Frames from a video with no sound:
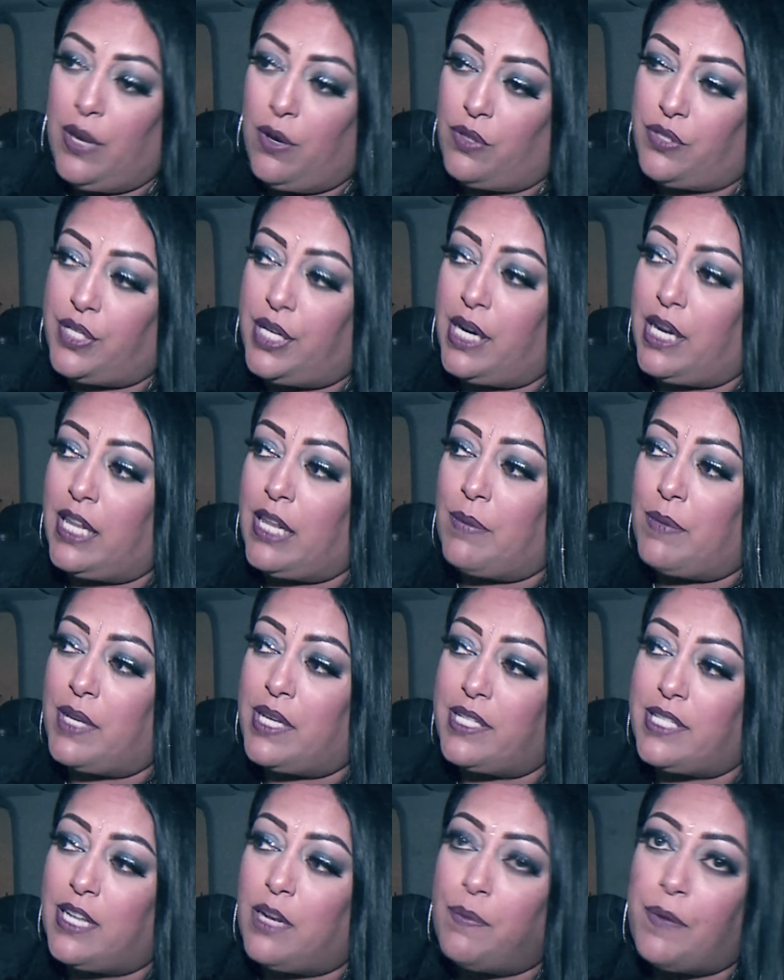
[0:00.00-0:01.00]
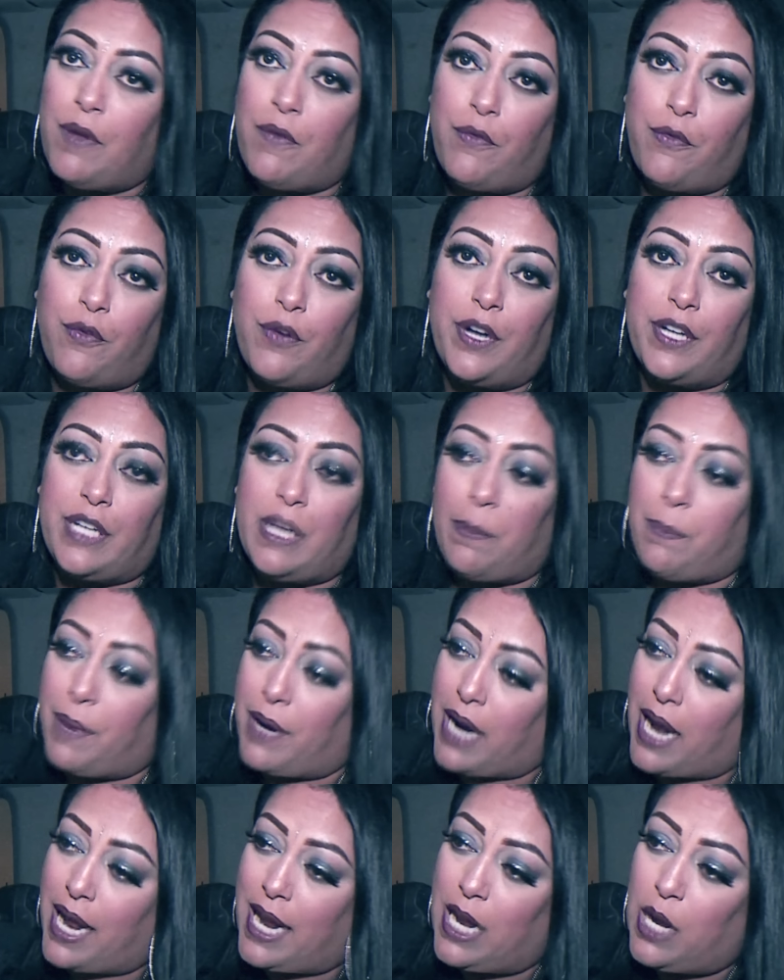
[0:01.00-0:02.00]
Yo sé que debe de ser bien fuerte
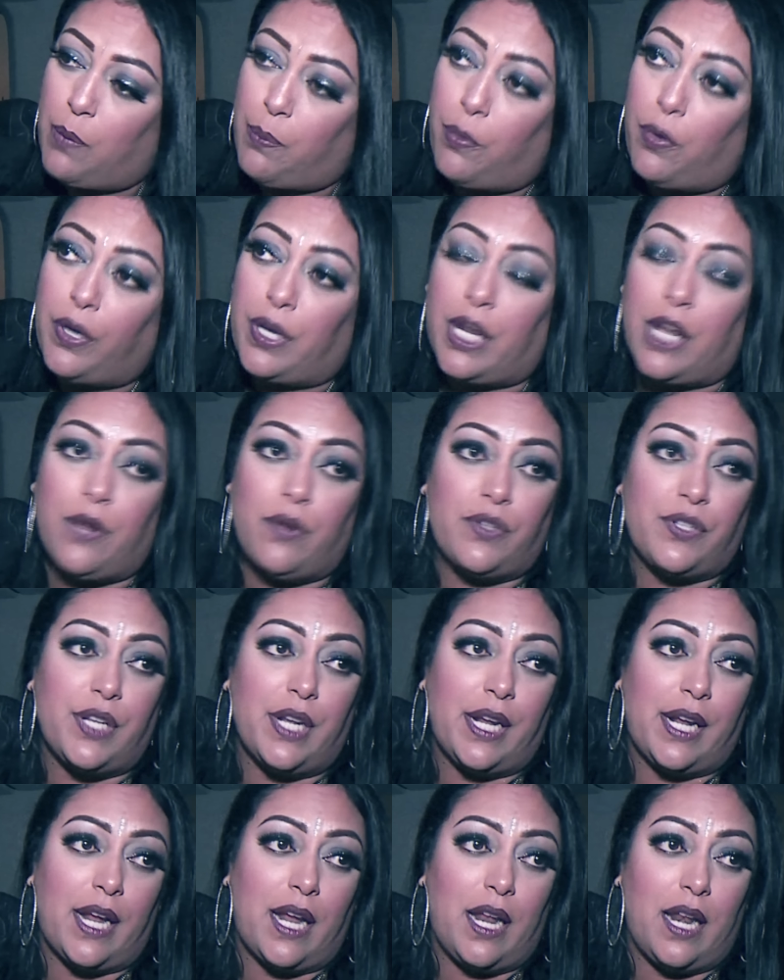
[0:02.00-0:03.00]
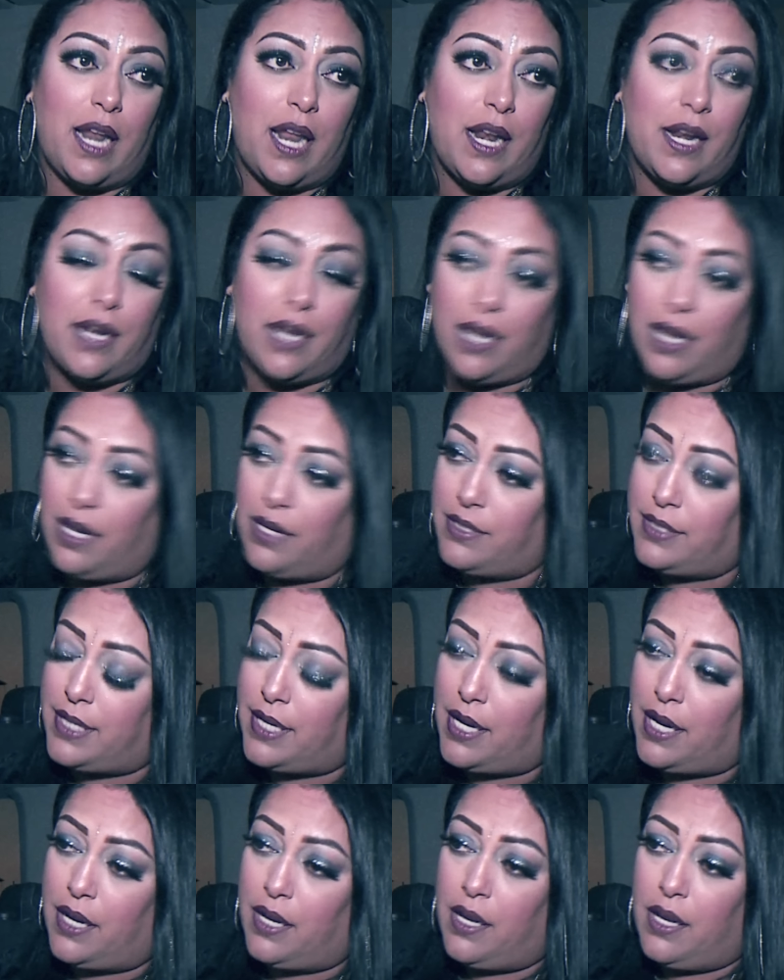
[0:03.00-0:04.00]
para él porque yo sé que él,
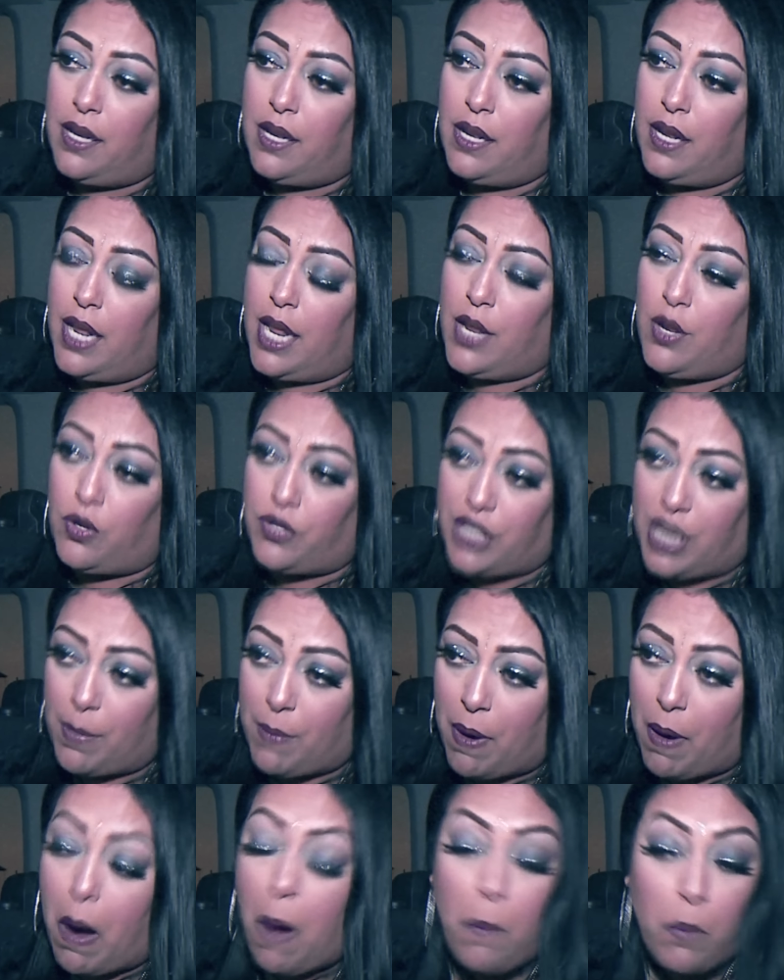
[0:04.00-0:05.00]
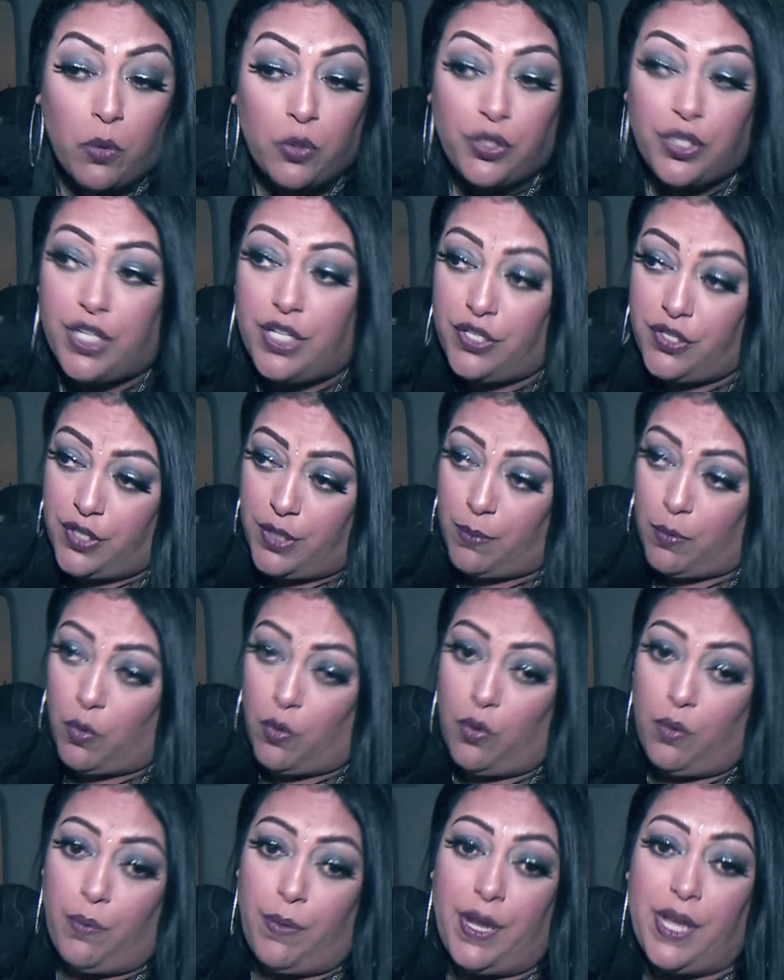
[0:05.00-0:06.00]
este, ellos se amaban
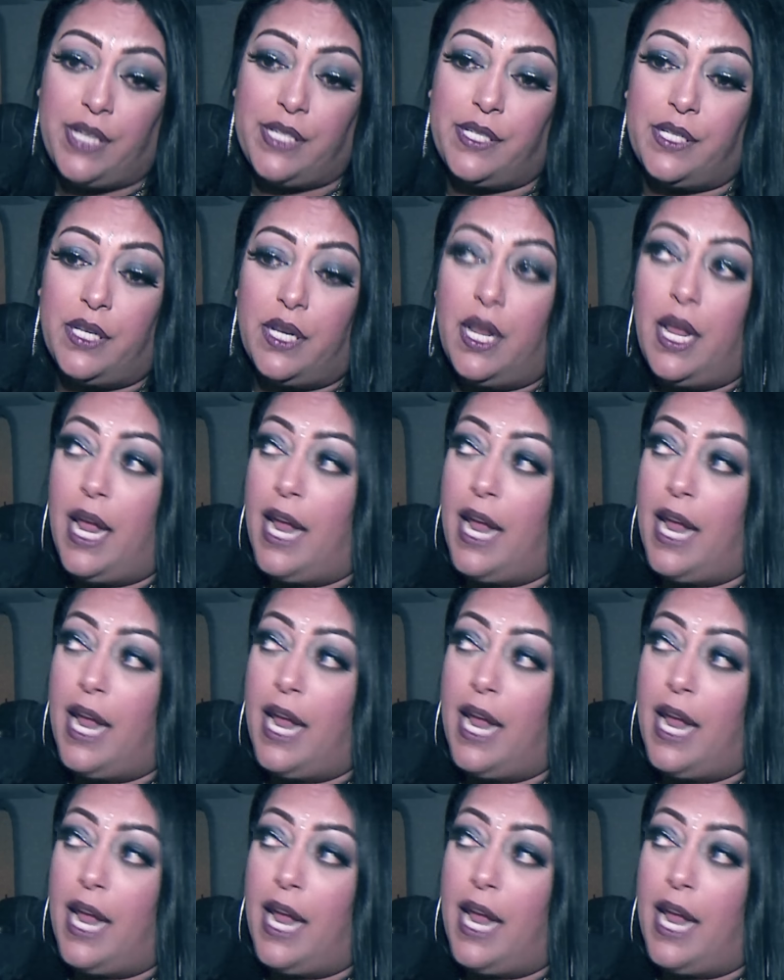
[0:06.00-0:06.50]
muchísimo, ¿ves?